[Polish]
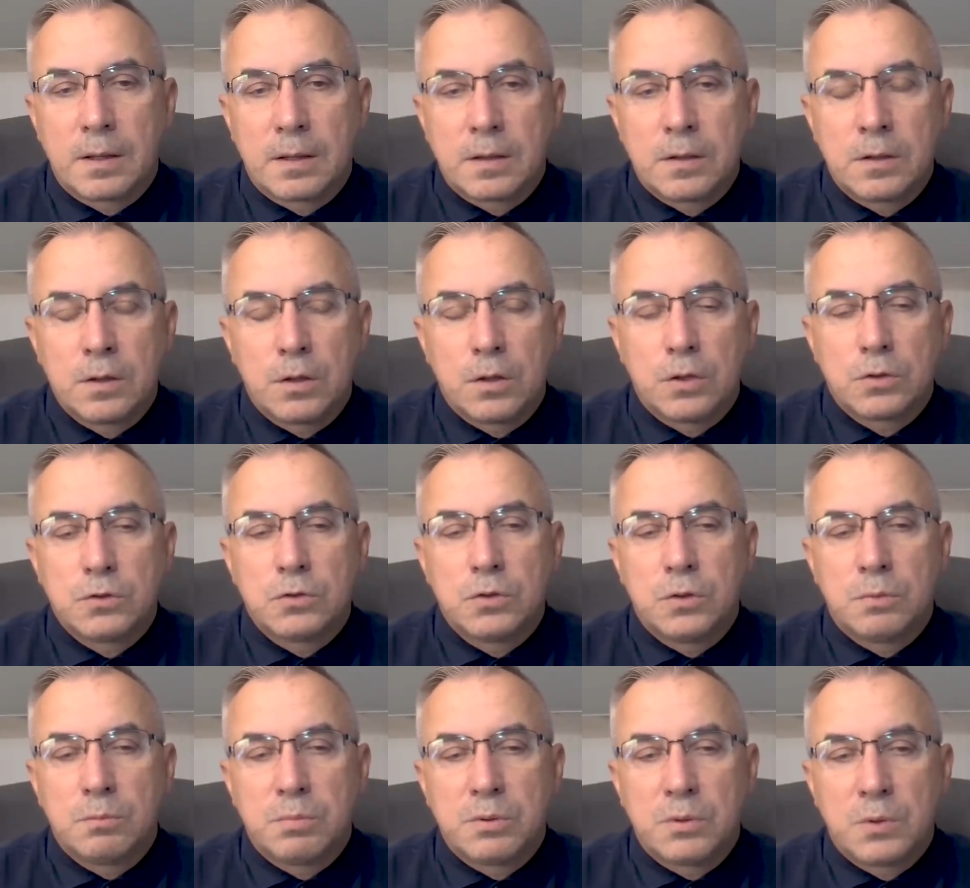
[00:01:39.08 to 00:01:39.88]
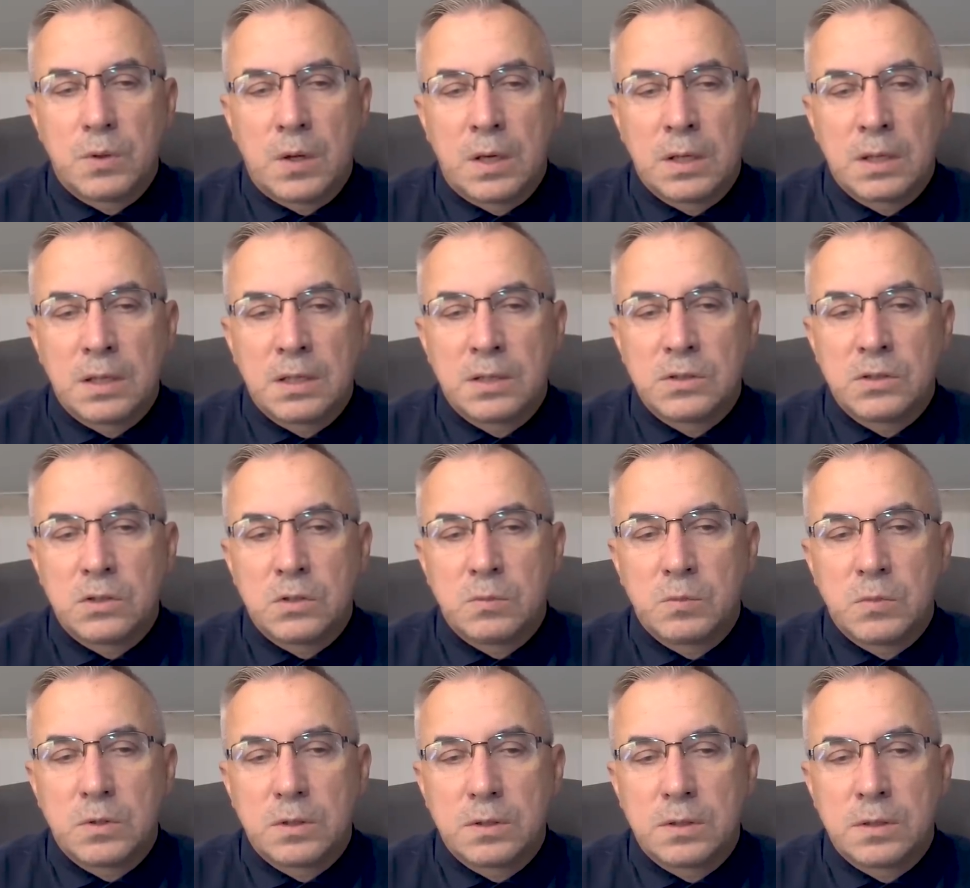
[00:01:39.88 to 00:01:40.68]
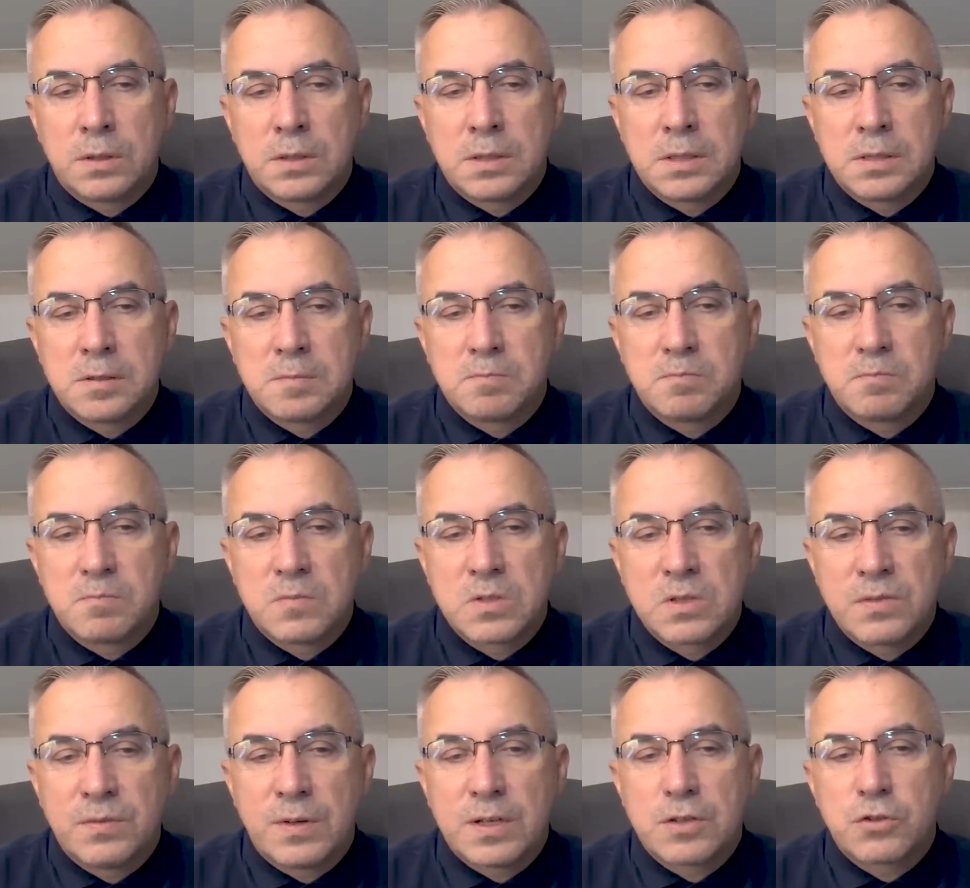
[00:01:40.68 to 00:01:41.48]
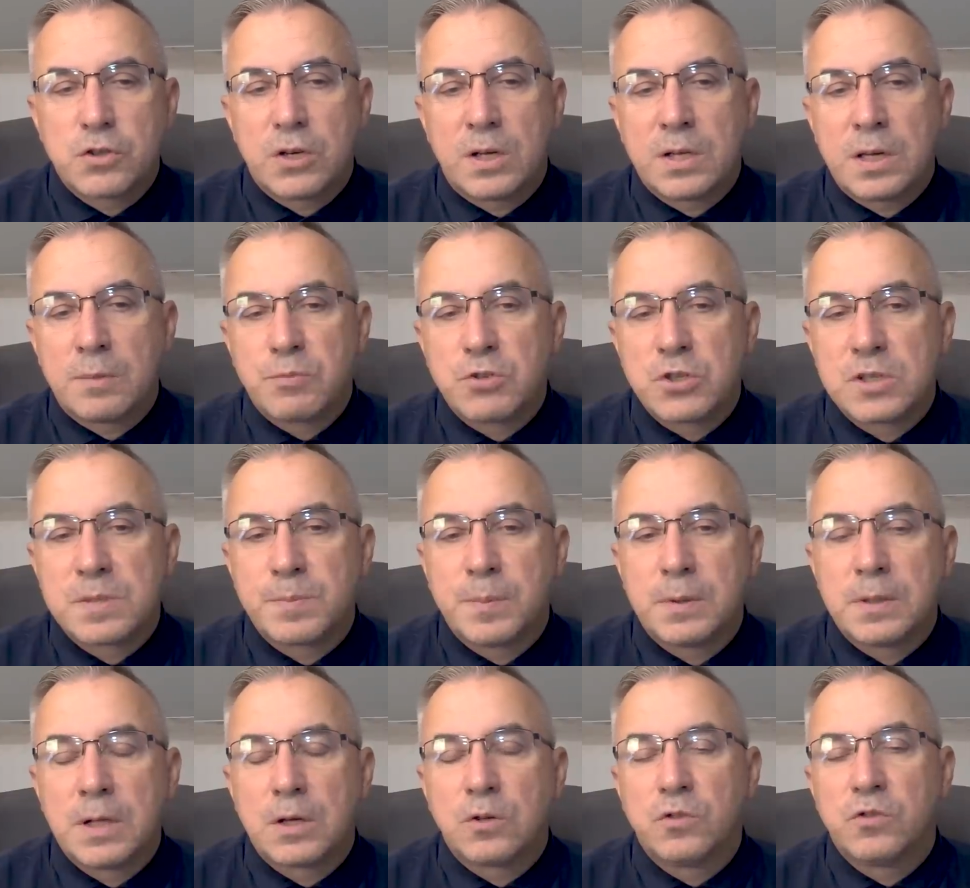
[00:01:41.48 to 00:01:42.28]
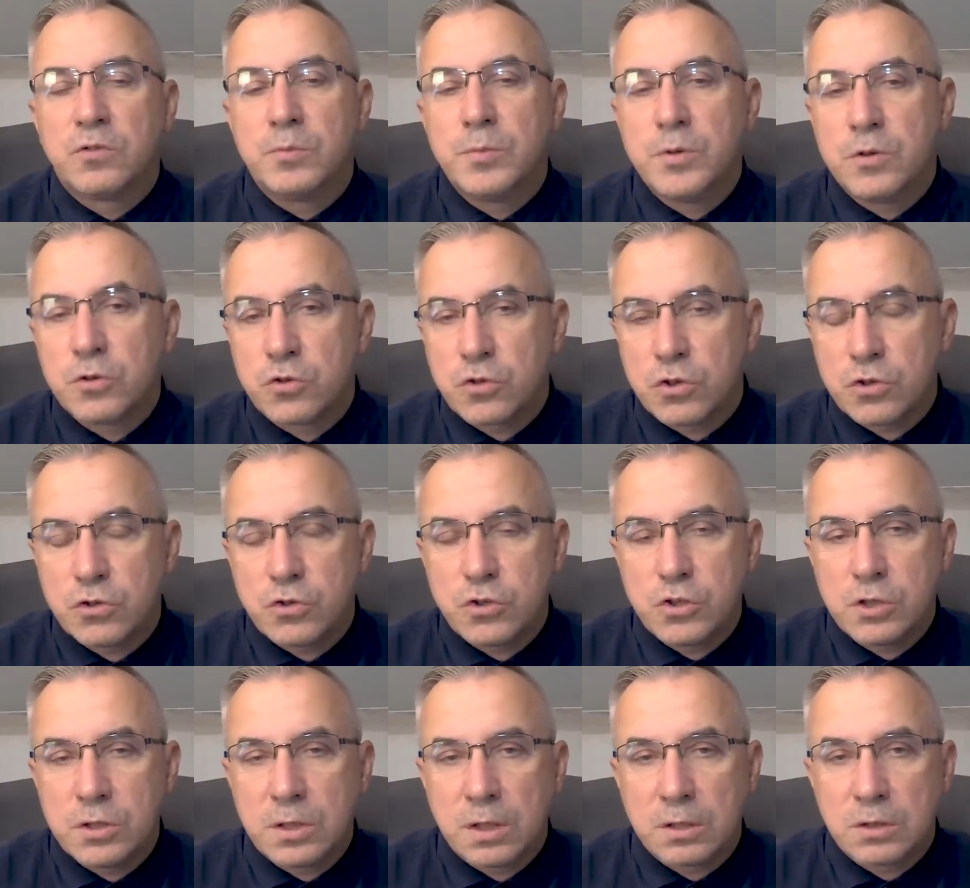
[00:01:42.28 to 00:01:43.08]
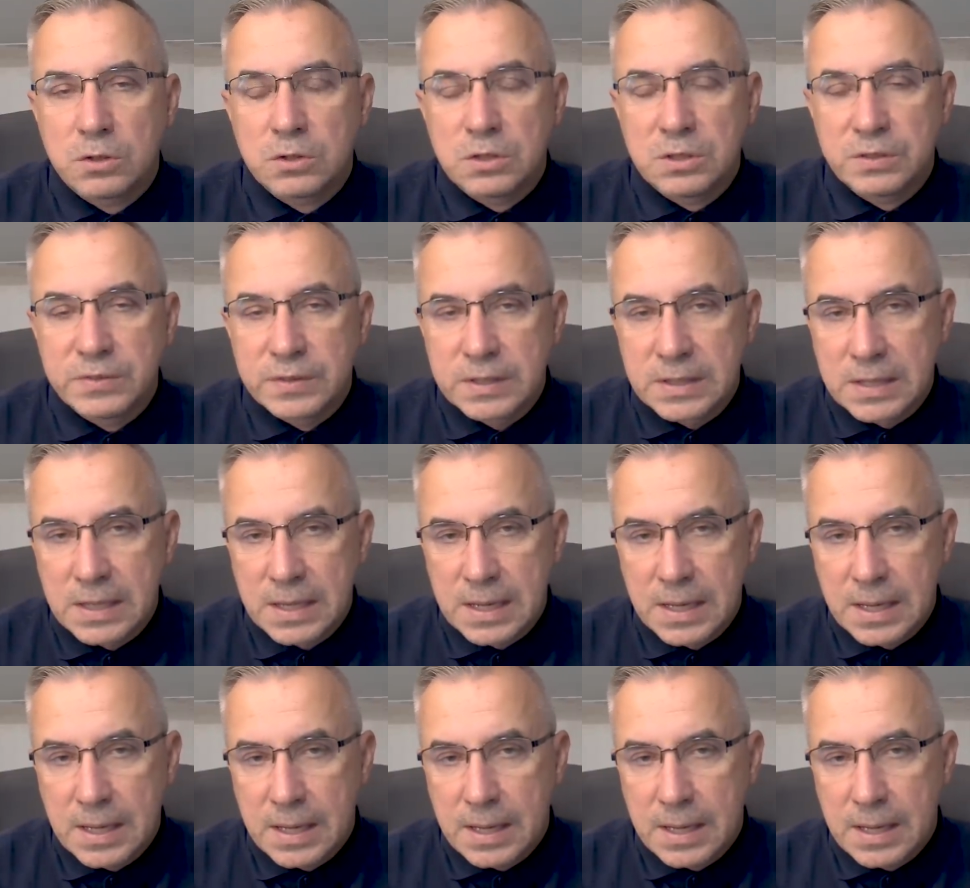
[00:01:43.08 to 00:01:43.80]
Grodno było areną zwalczania przez Polaków mniejszości narodowych,